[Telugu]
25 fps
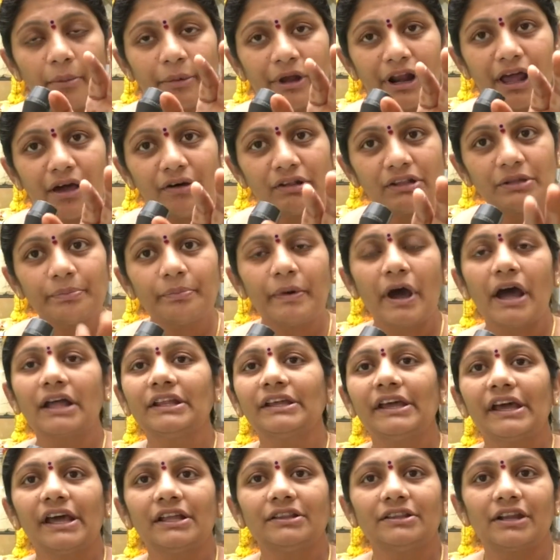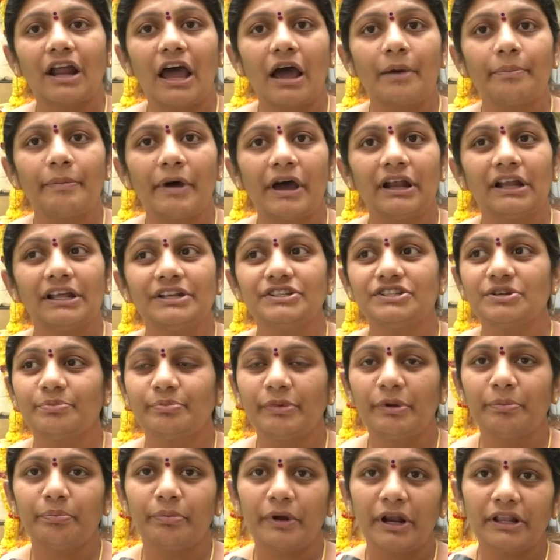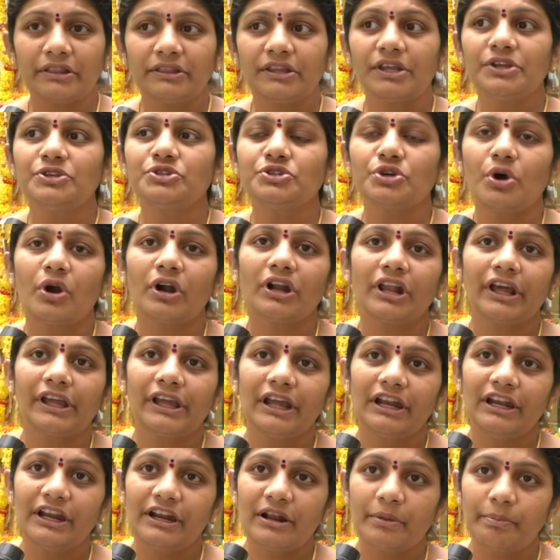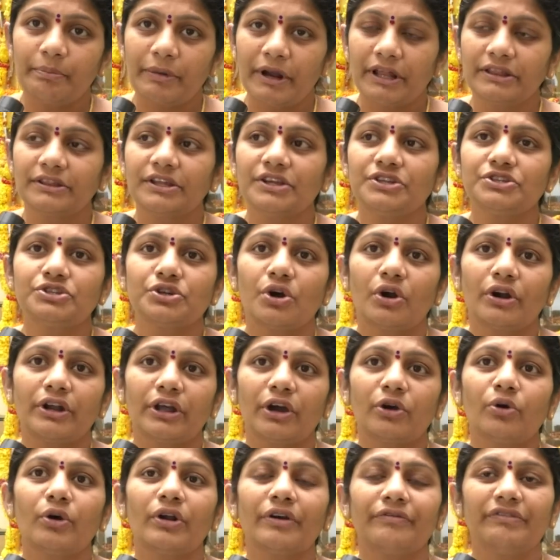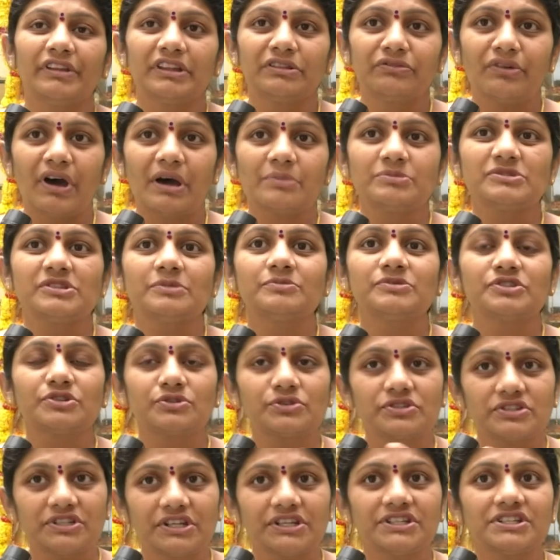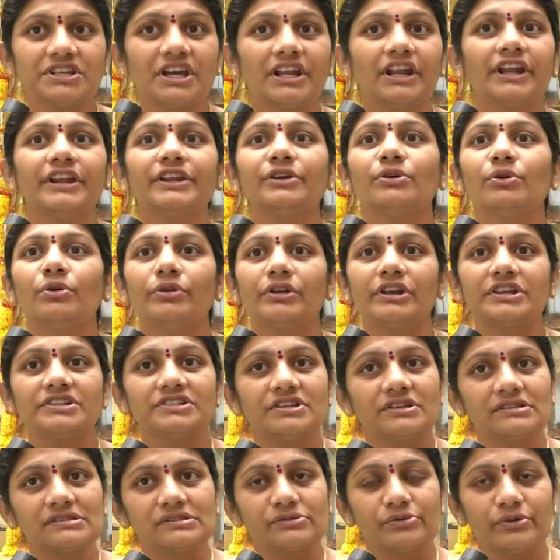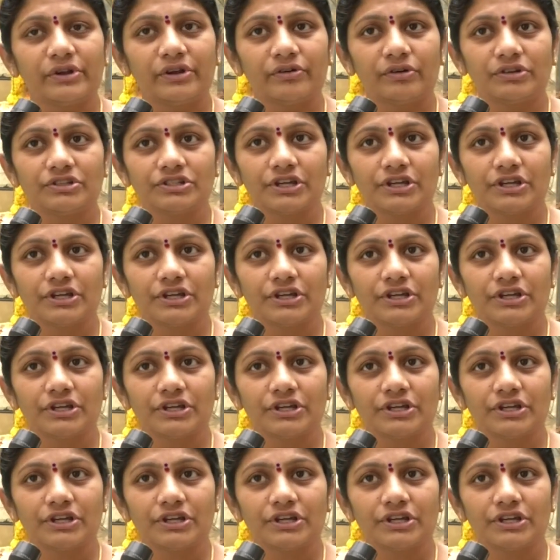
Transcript: అమరావతి పాదయాత్ర ఆపాలని చెప్పి ప్రతి చోట వెళ్ళిన ప్రతి చోట కూడా విద్వాంసం సృష్టించాలని కుట్ర చేస్తూనే